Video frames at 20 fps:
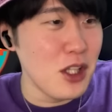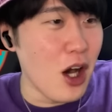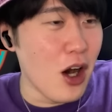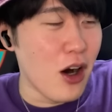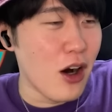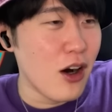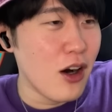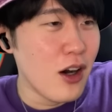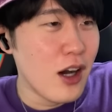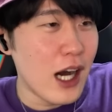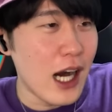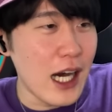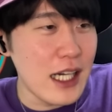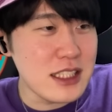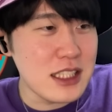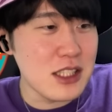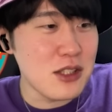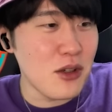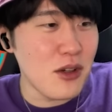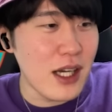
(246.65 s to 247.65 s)
の
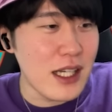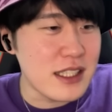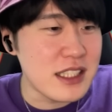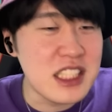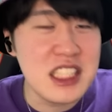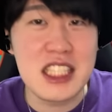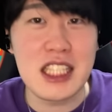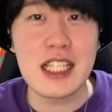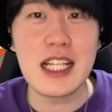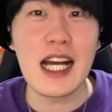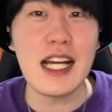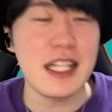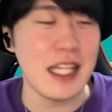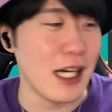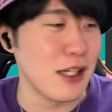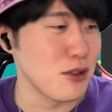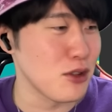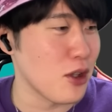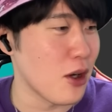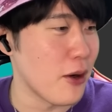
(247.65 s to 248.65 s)
アジトが地下に
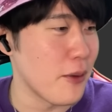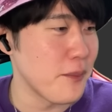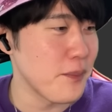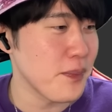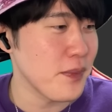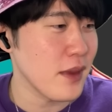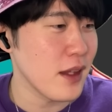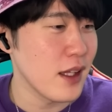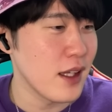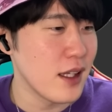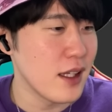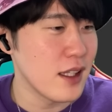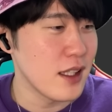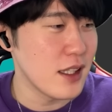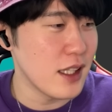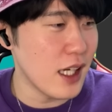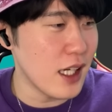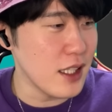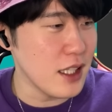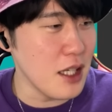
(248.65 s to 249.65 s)
あると。
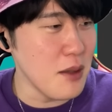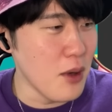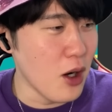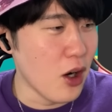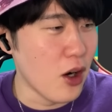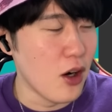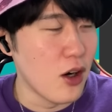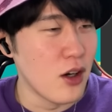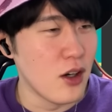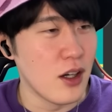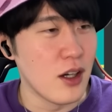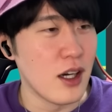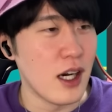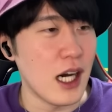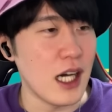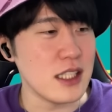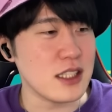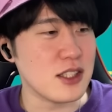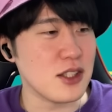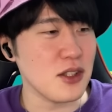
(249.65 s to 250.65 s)
な、でも、
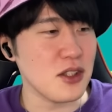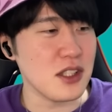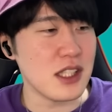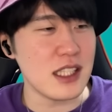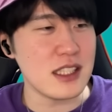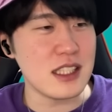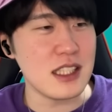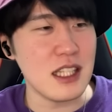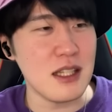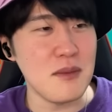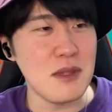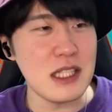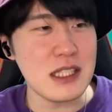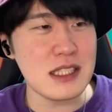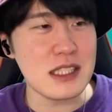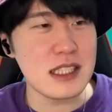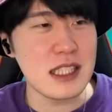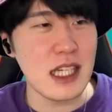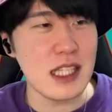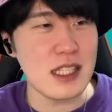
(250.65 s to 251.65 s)
アストロたちに見
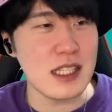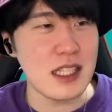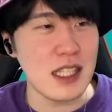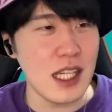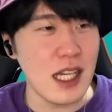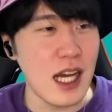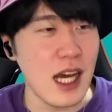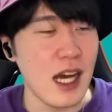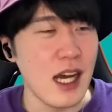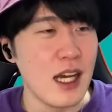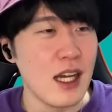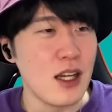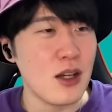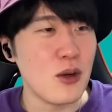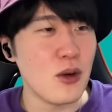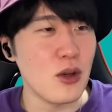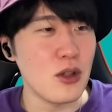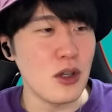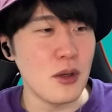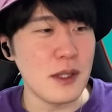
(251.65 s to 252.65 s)
つかったら、
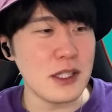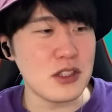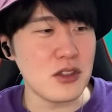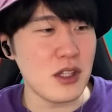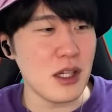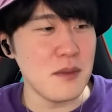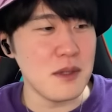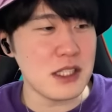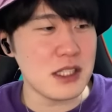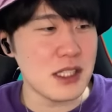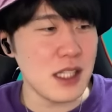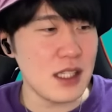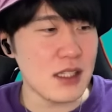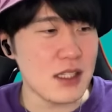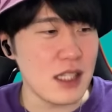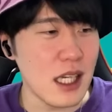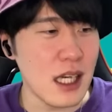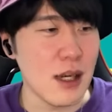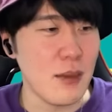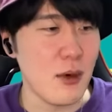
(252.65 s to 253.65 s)
この場所が見つかっ
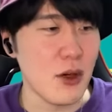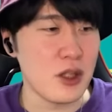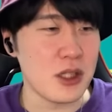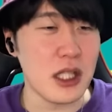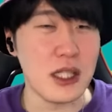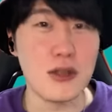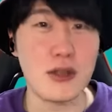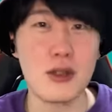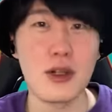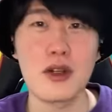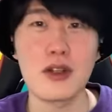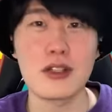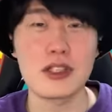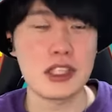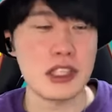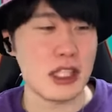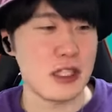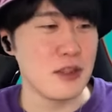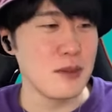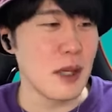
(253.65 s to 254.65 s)
たら、もう
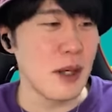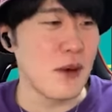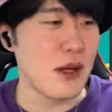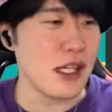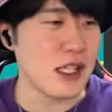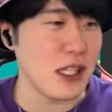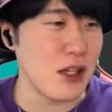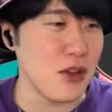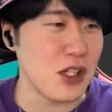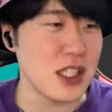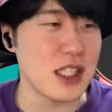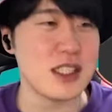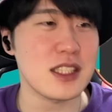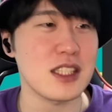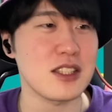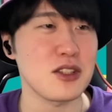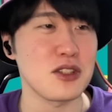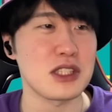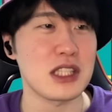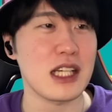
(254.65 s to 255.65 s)
テクノロジーが奪われて私
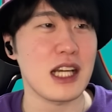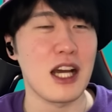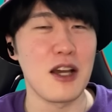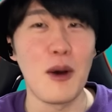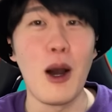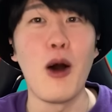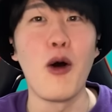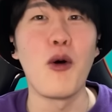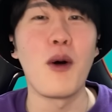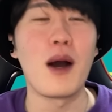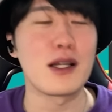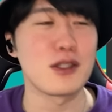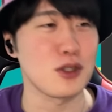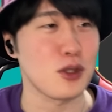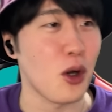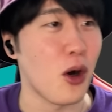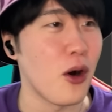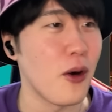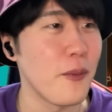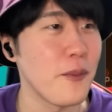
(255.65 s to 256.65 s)
たちの世界は終わる
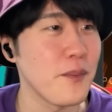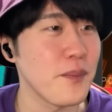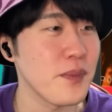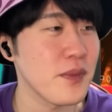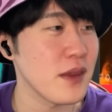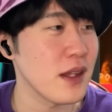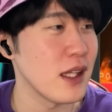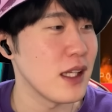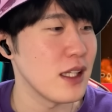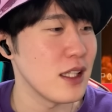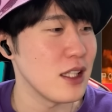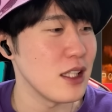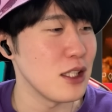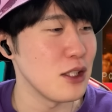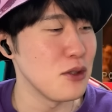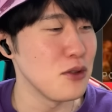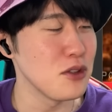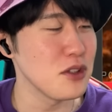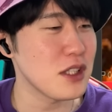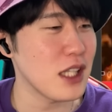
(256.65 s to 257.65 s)
と。
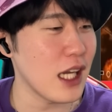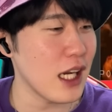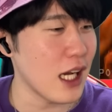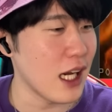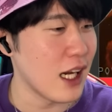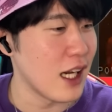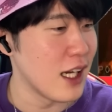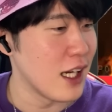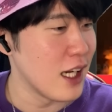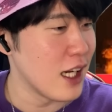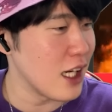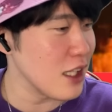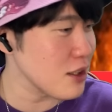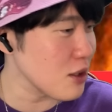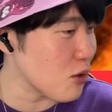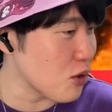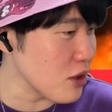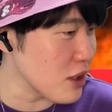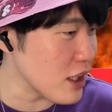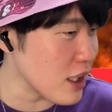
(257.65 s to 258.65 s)
言うたら、はい、
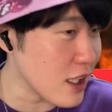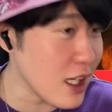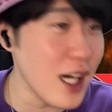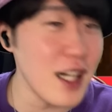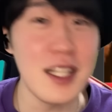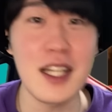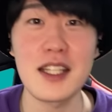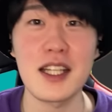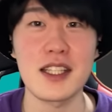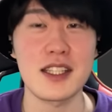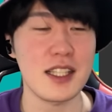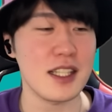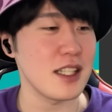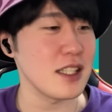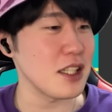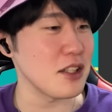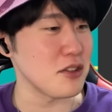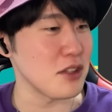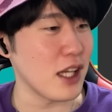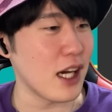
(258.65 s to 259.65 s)
で、これがカナダって書
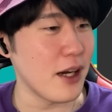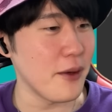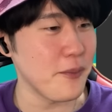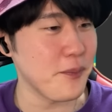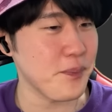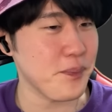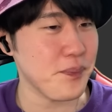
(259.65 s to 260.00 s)
いてあるな。